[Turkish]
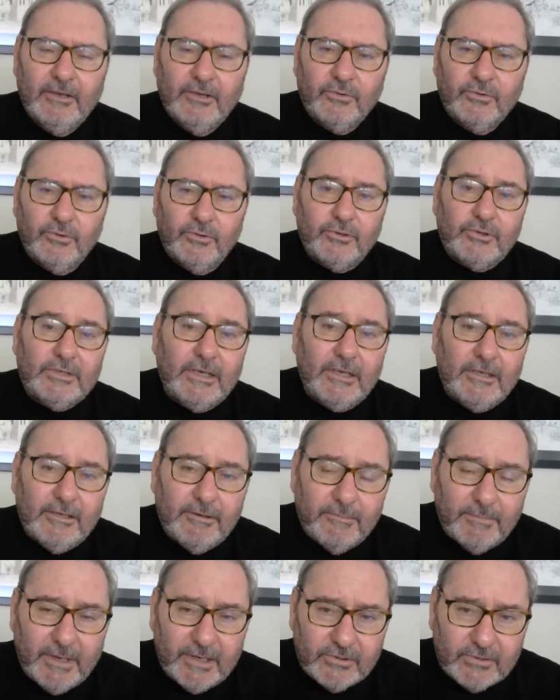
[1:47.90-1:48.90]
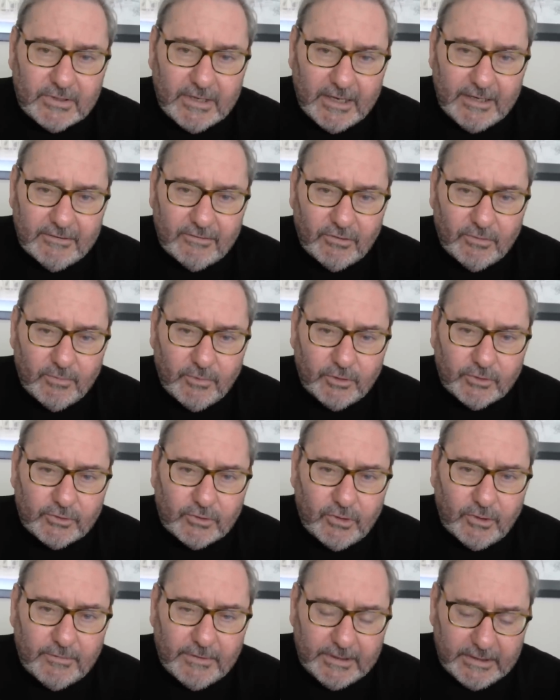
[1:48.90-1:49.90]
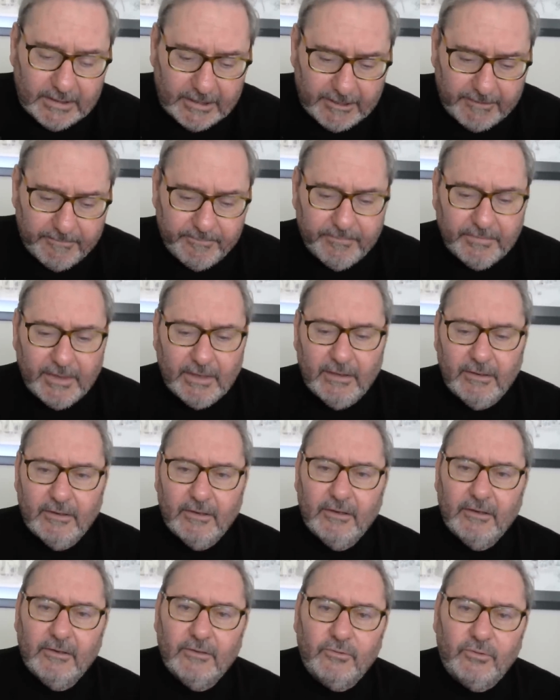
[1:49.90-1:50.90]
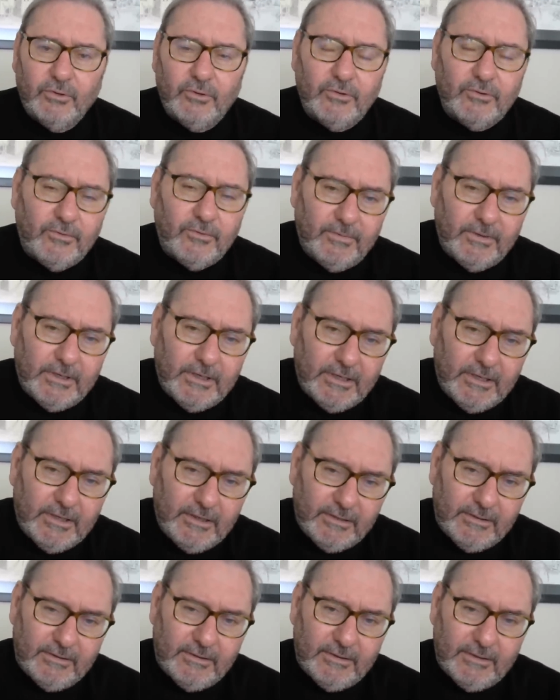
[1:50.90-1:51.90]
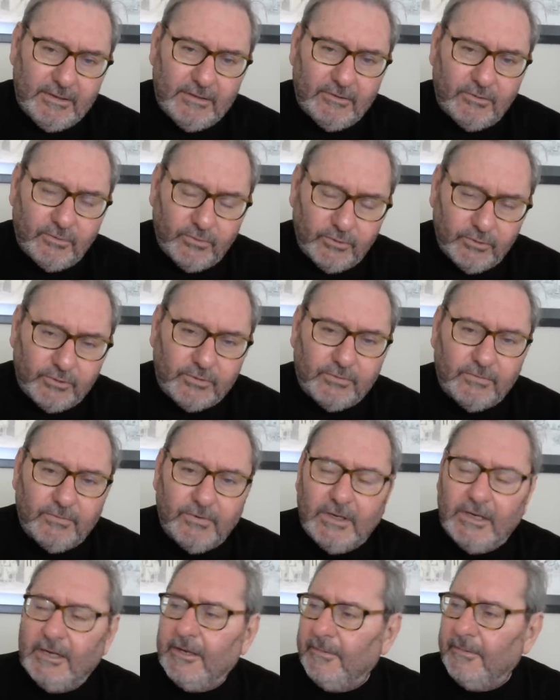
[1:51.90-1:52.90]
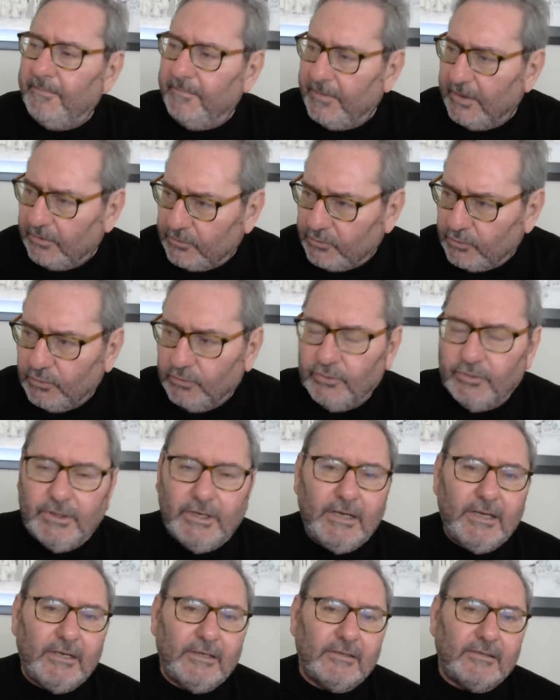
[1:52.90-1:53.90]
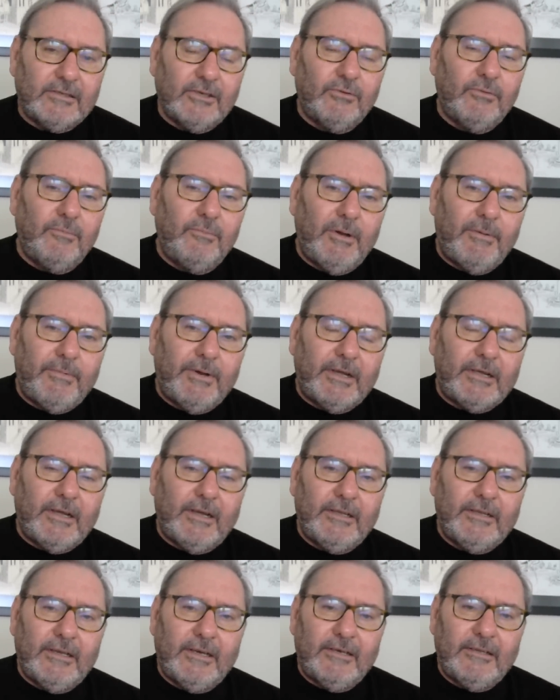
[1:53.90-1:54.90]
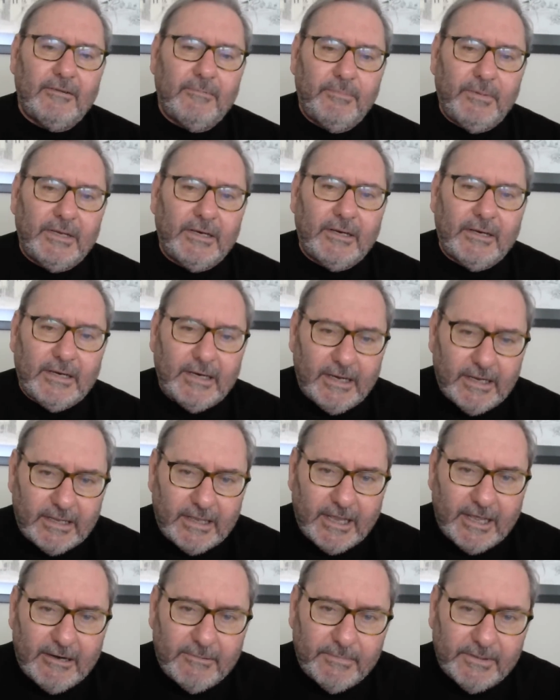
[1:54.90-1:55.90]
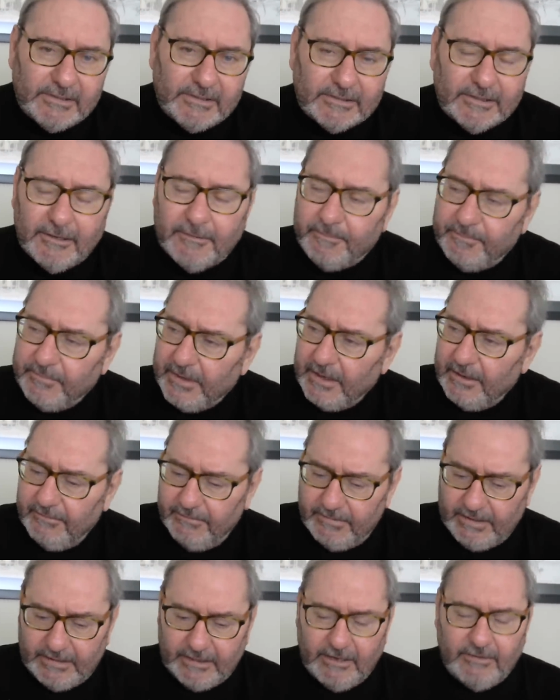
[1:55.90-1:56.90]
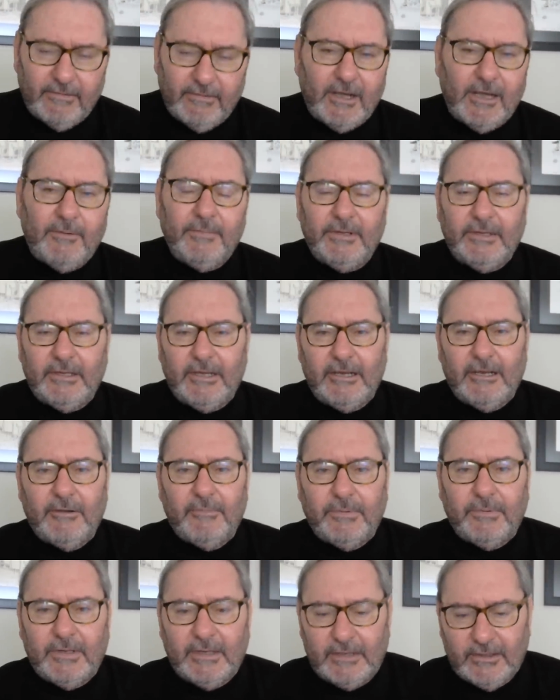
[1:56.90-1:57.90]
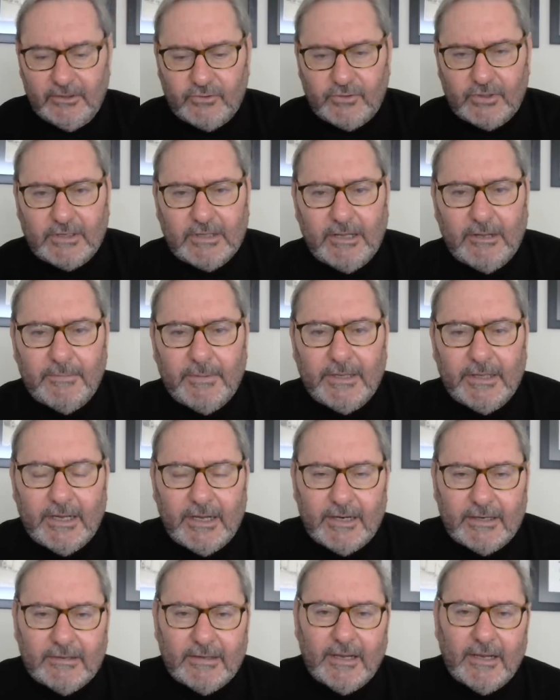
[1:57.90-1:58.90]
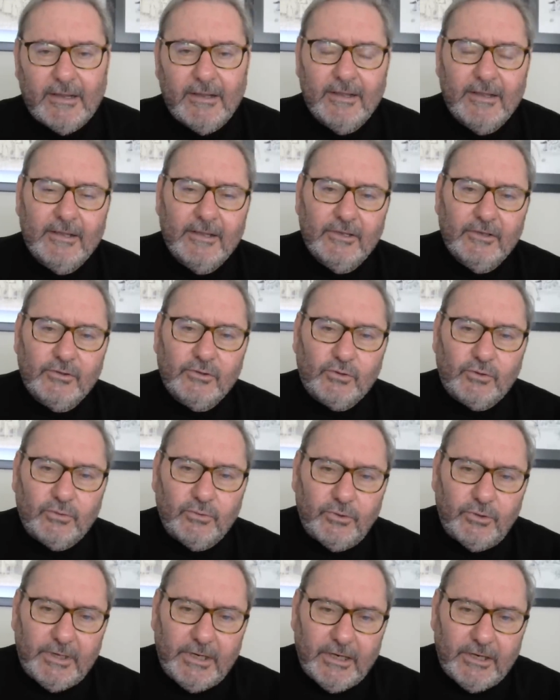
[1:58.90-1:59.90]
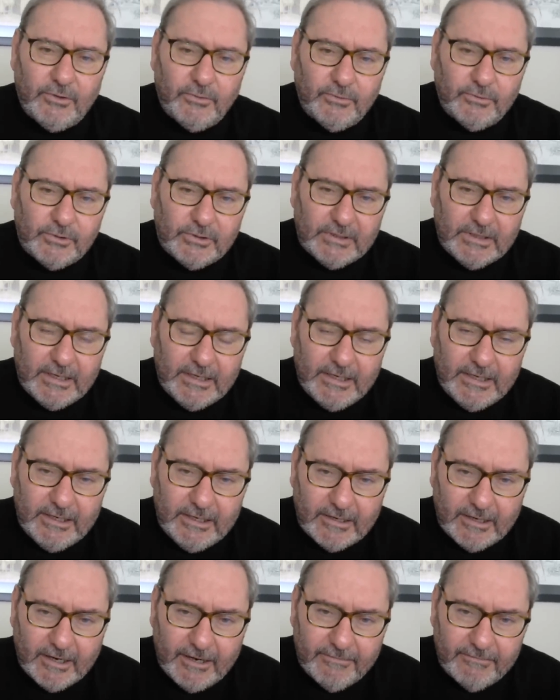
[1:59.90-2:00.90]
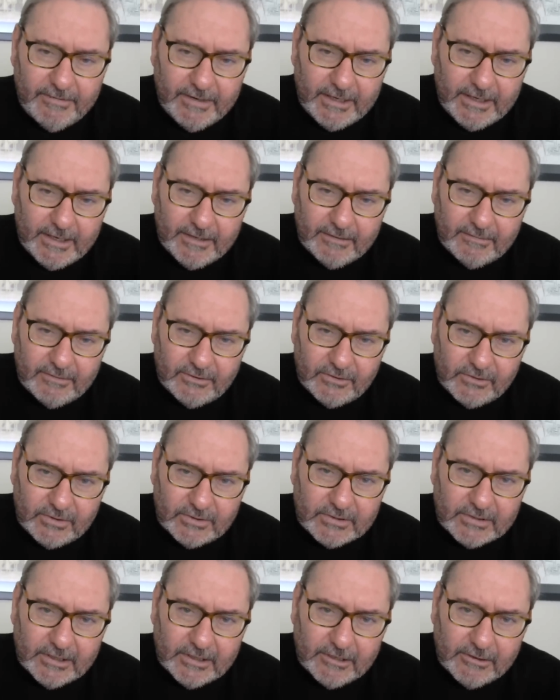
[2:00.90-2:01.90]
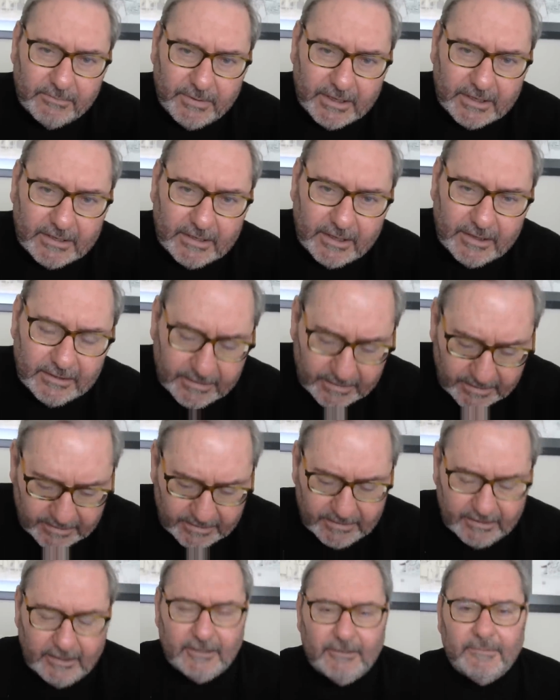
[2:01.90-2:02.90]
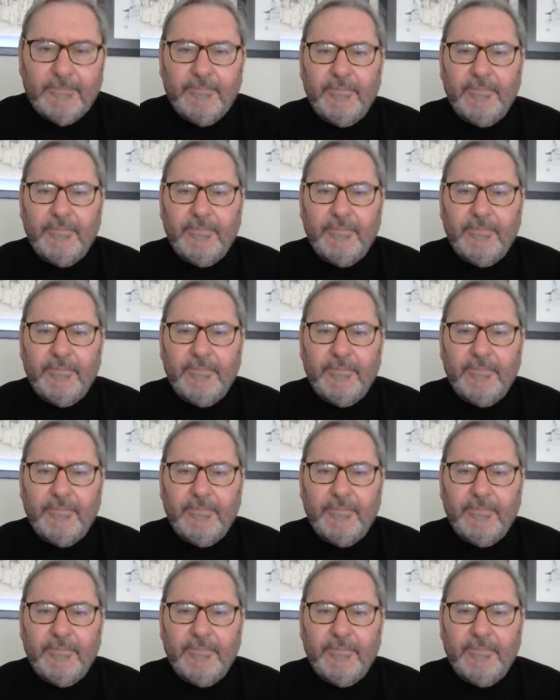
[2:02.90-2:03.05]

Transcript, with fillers: Rusya'nın başkenti Moskova'da Türk ve e, Rus ve Suriye savunma bakanlarının bir araya gelmesi ve devamında yapılan açıklamalarda Suriye, Rusya, İran ve Dışişleri Bakanlarının